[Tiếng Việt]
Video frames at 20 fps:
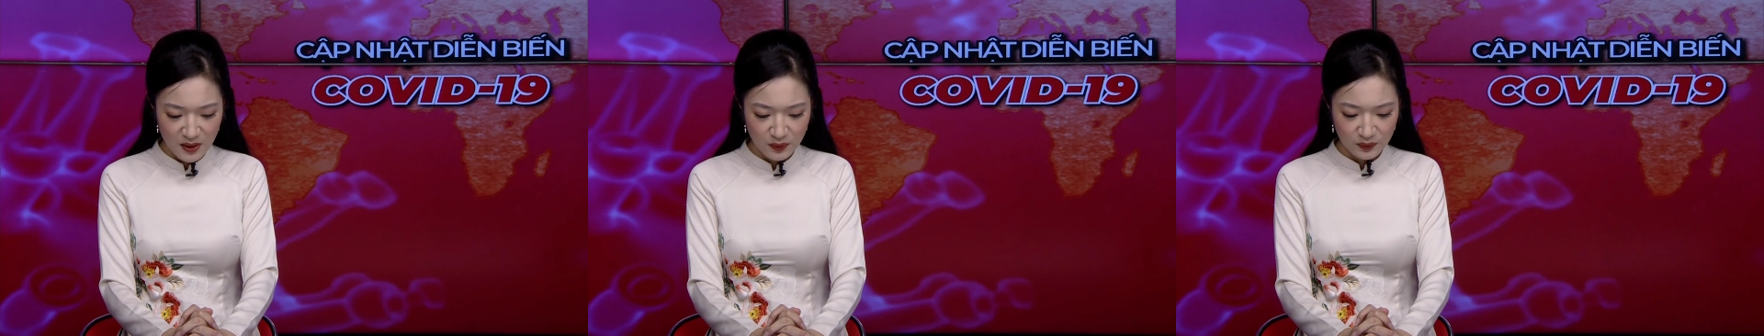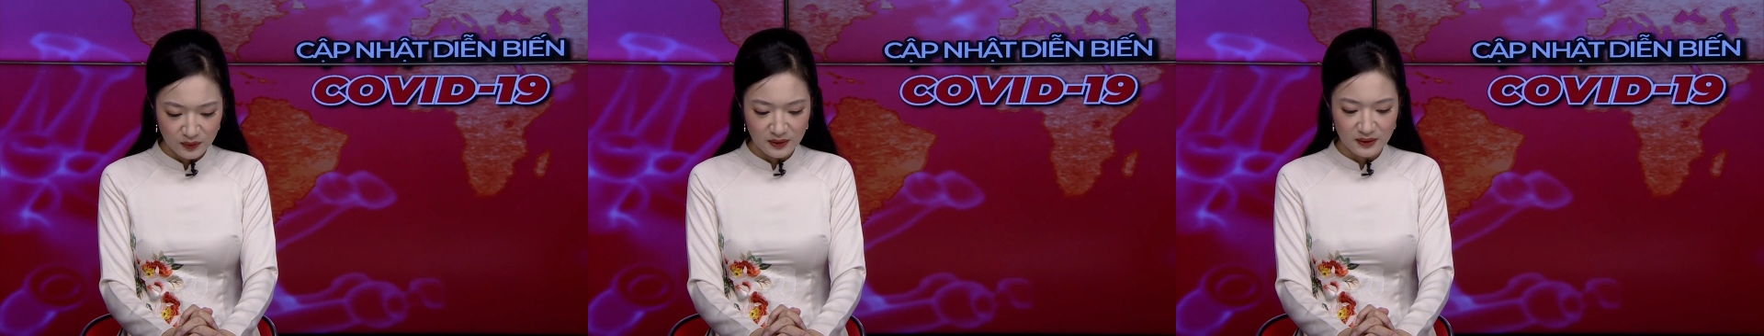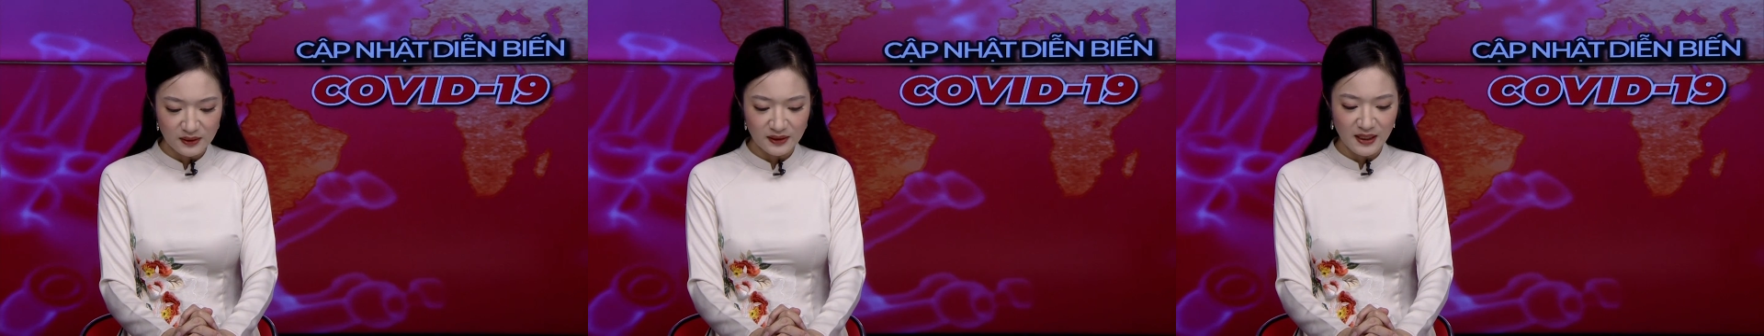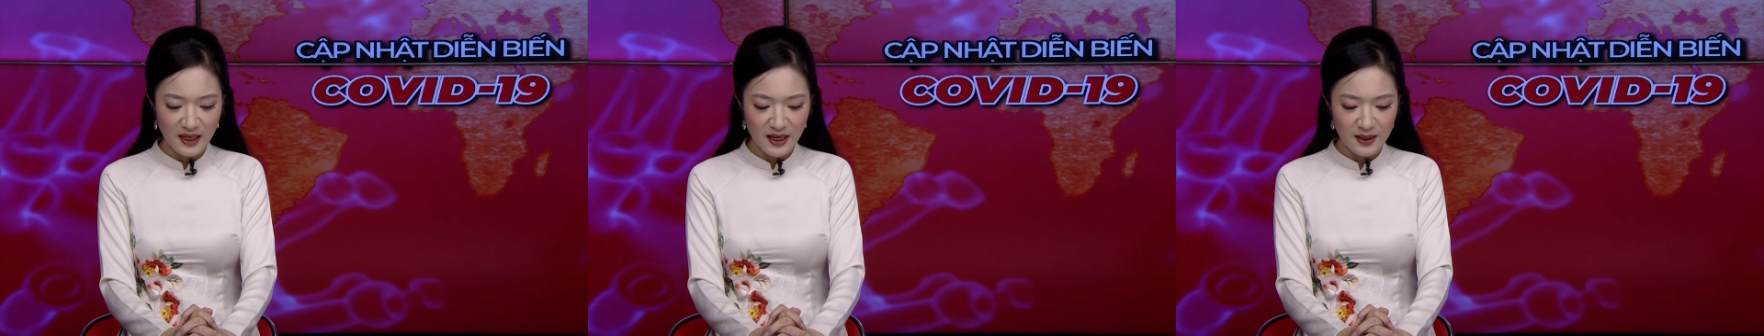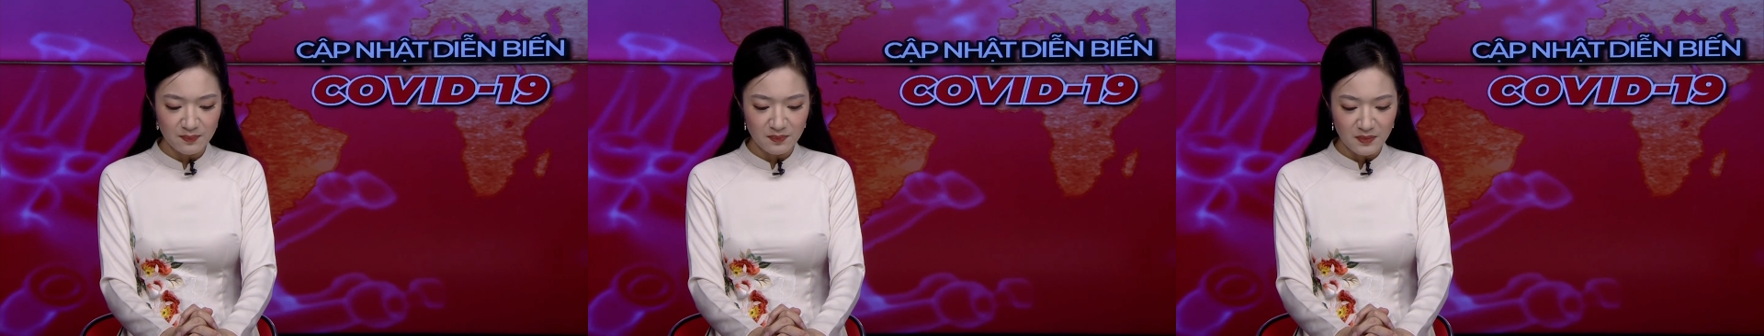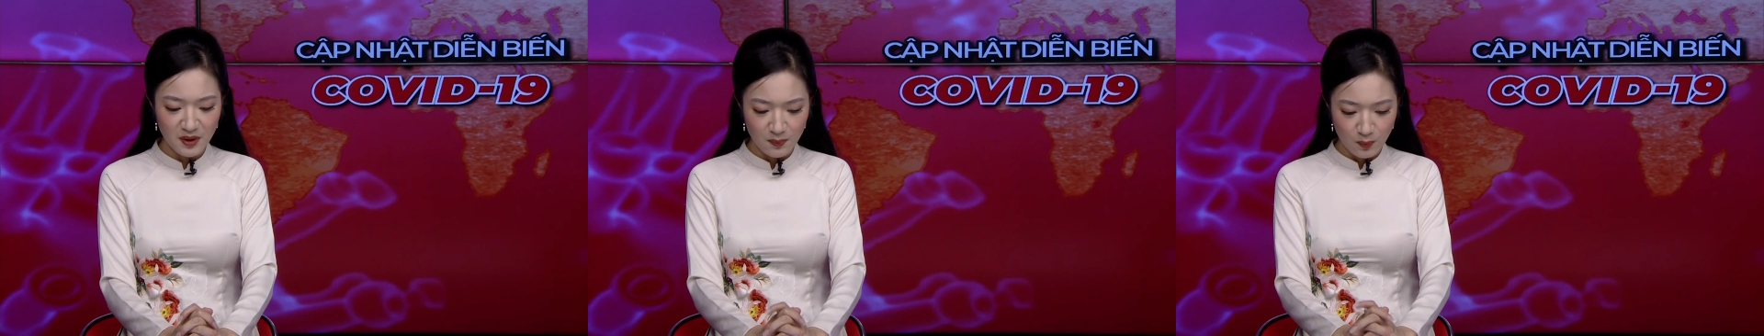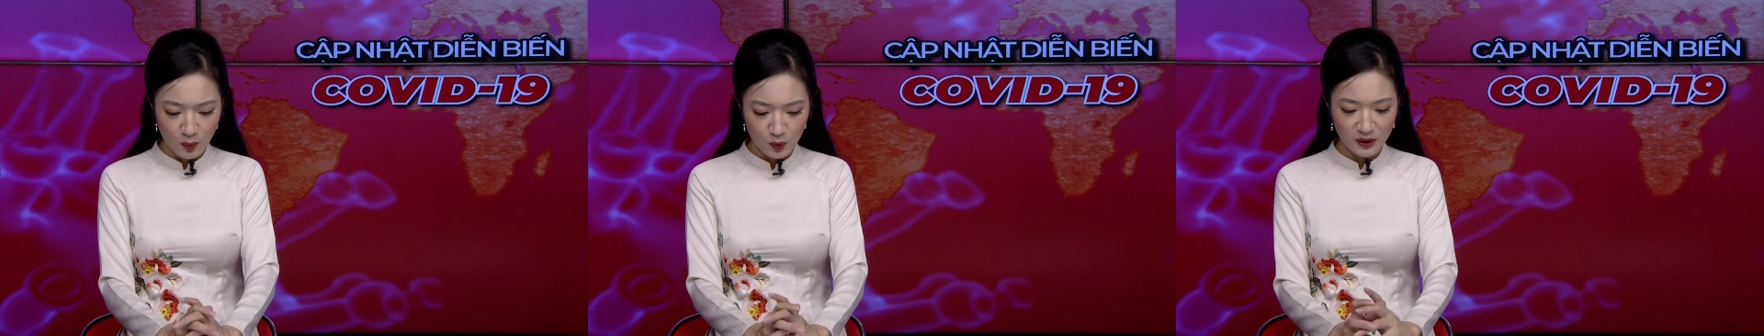từ ngày mười
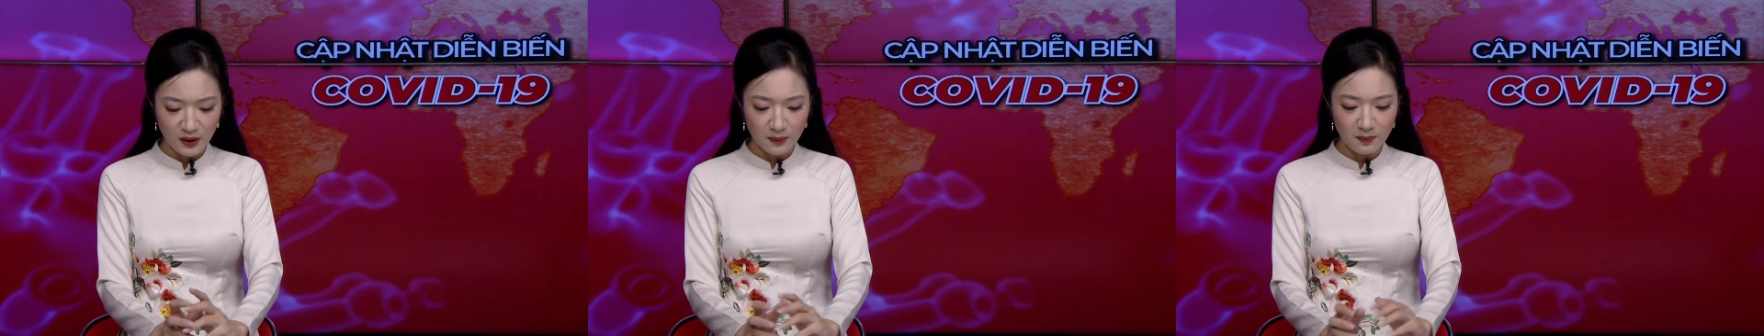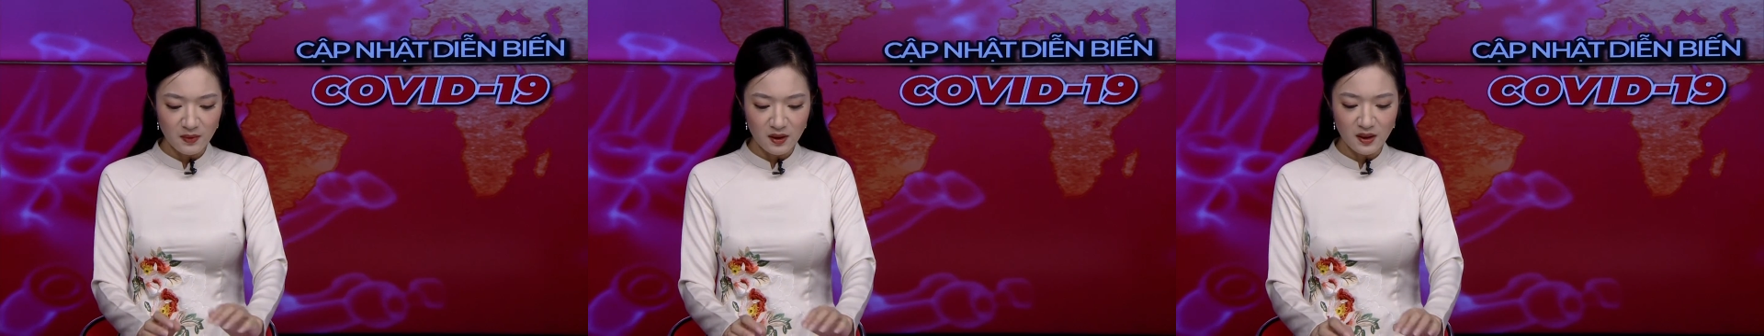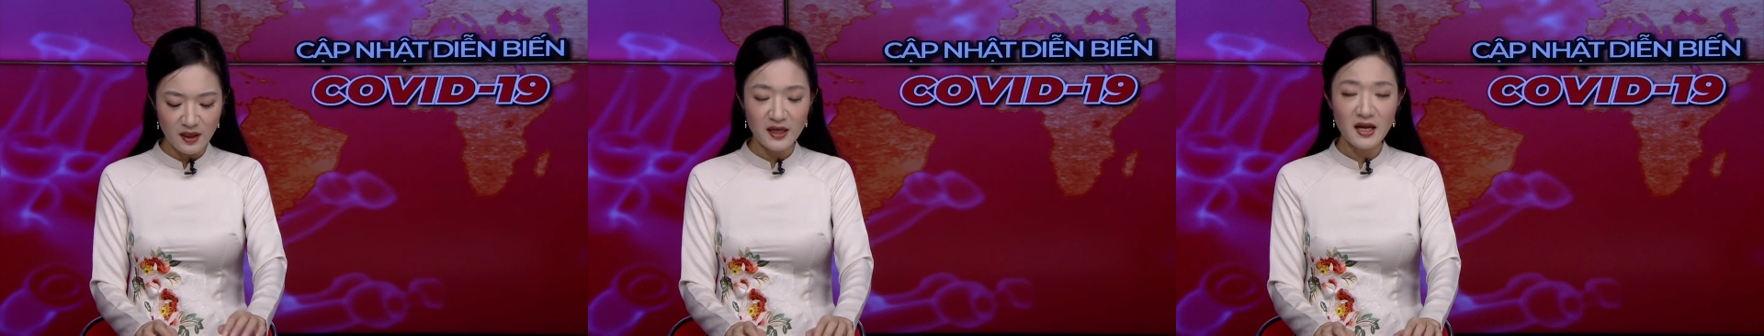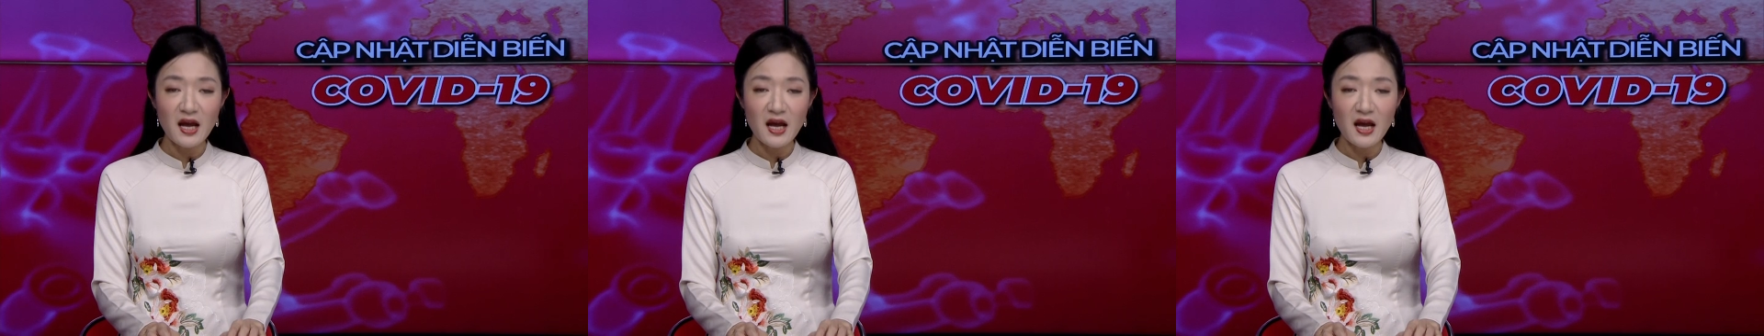một tháng mười,